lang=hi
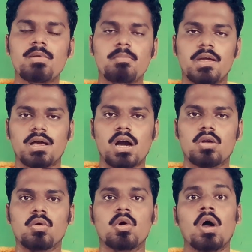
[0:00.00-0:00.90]
में बेकार
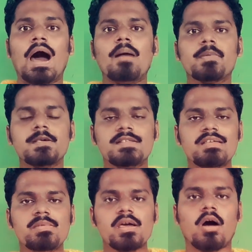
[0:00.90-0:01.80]
हो आप
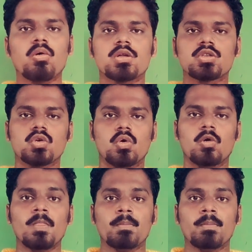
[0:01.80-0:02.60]
किसी भी औरत को